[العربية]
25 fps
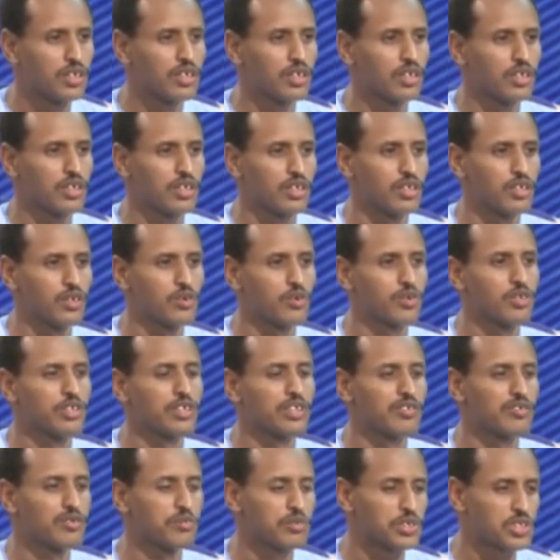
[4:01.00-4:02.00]
نوعيه
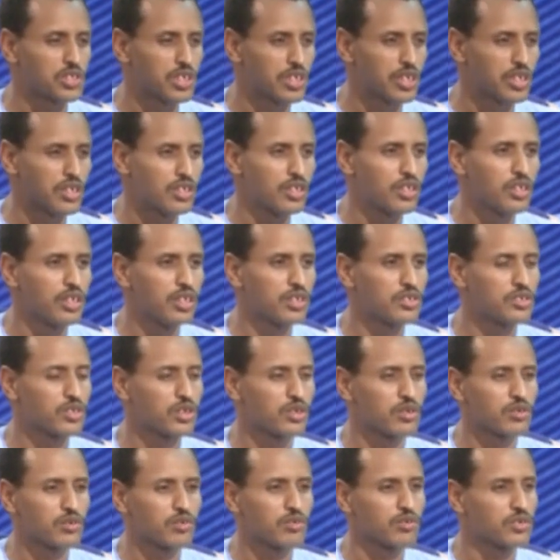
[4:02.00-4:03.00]
في مجال
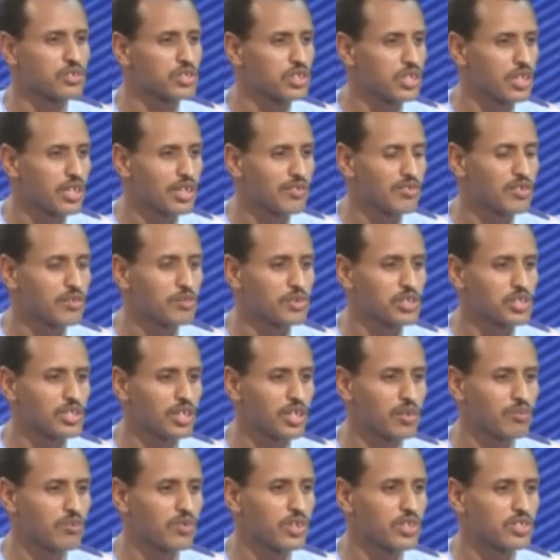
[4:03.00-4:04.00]
التكنولوجيا في مجال
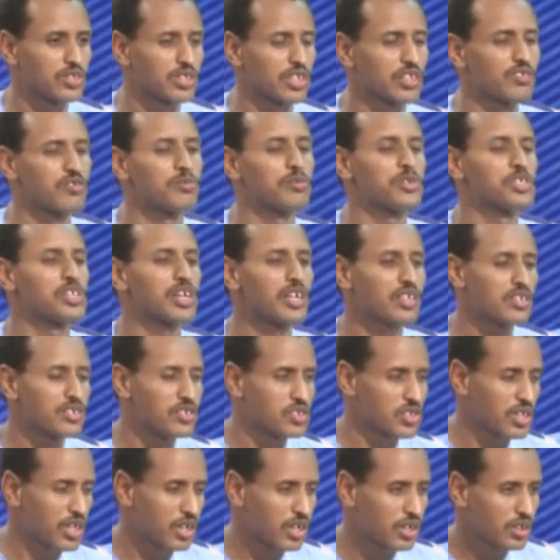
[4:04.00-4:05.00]
المواصلات في مجال
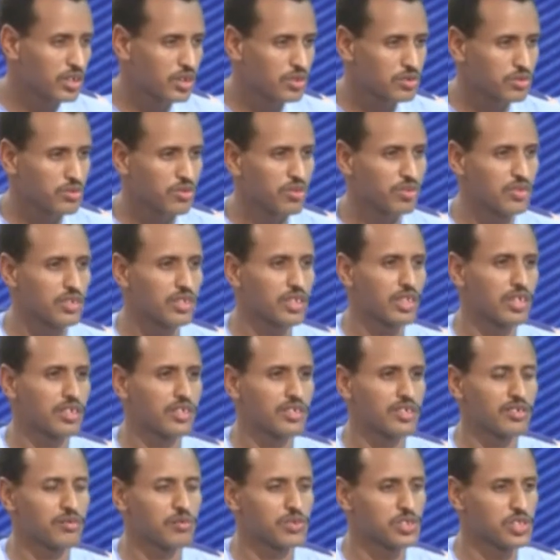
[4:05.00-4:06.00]
التجاره الالكترونيه حتى
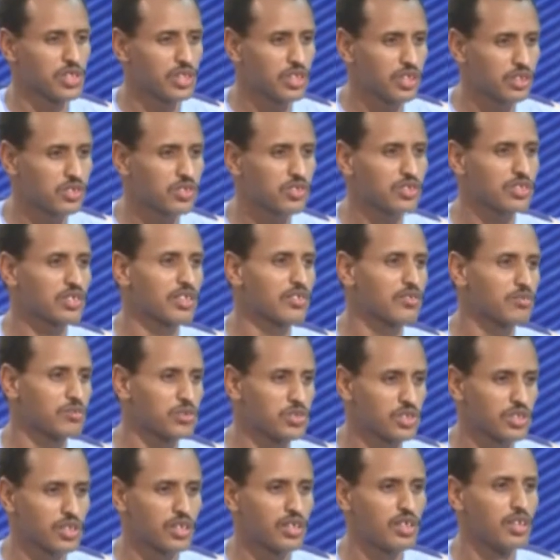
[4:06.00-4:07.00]
في مجال الاقتصاد في
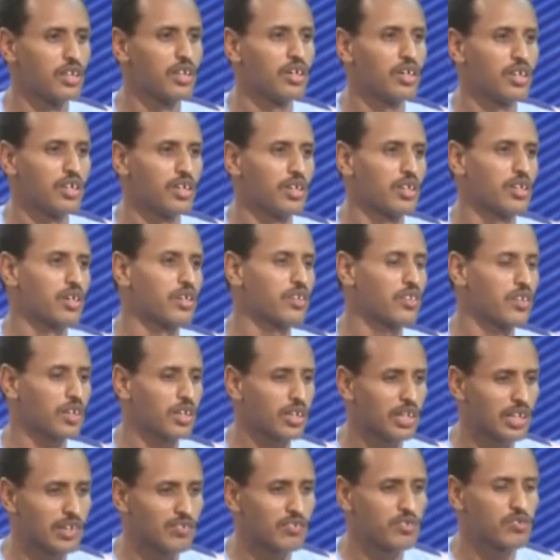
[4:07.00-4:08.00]
مجال
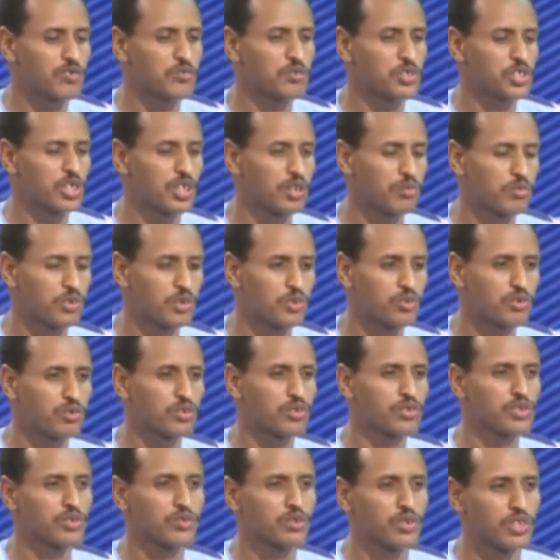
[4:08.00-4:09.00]
الثقافه في مجال
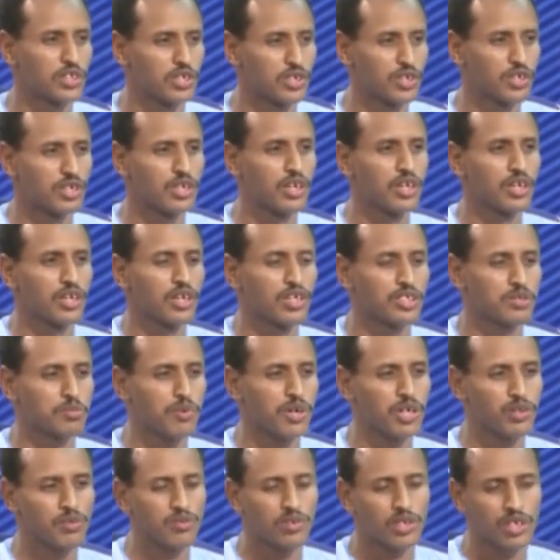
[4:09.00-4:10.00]
المنتوج
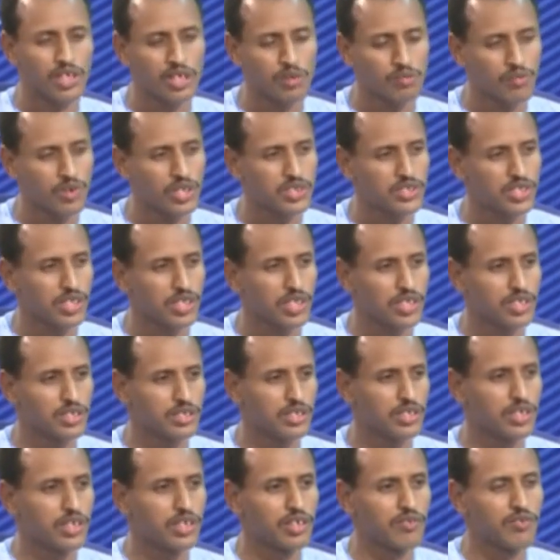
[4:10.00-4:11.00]
واصبحت هناك مواصلات
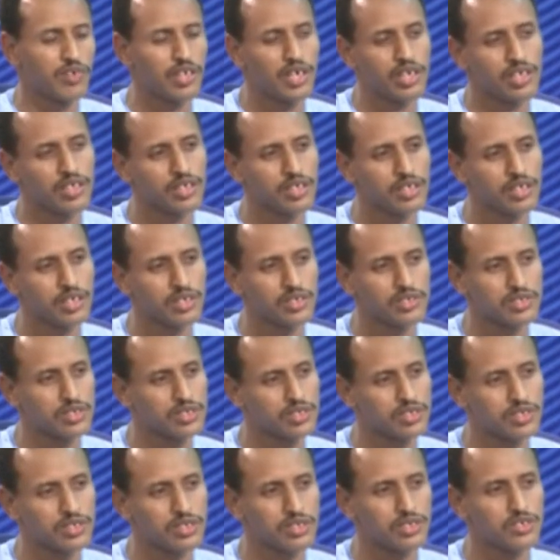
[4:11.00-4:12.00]
الحقيقه جد
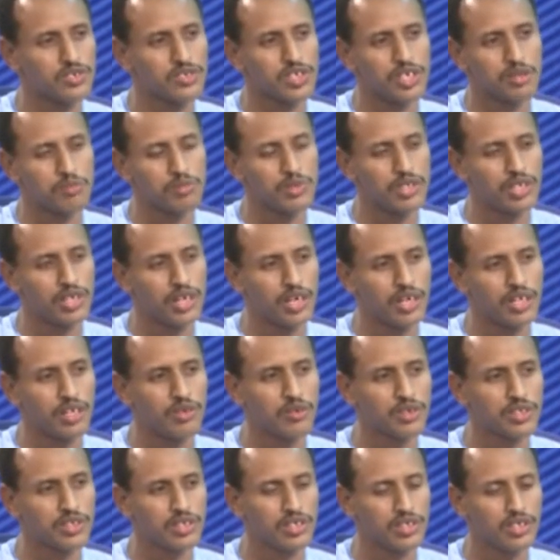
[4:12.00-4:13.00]
ايجابيه على
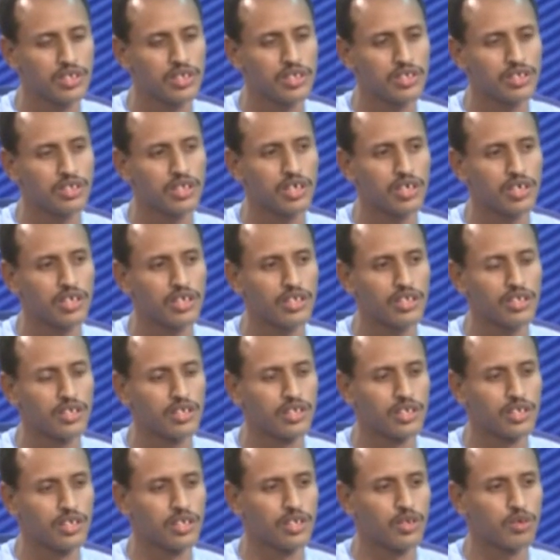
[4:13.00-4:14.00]
الوطن داخل
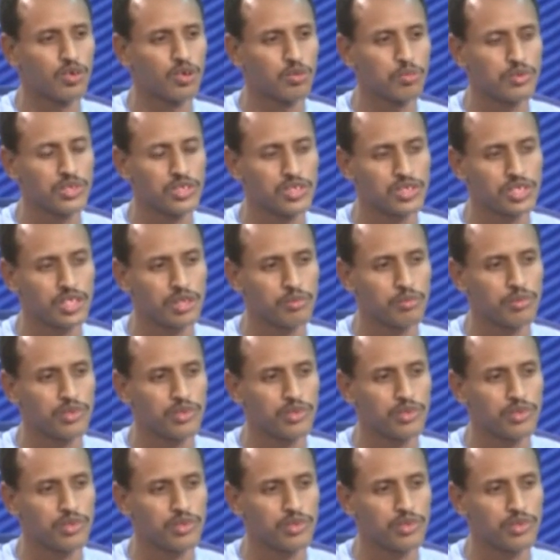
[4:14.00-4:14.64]
يعني كيف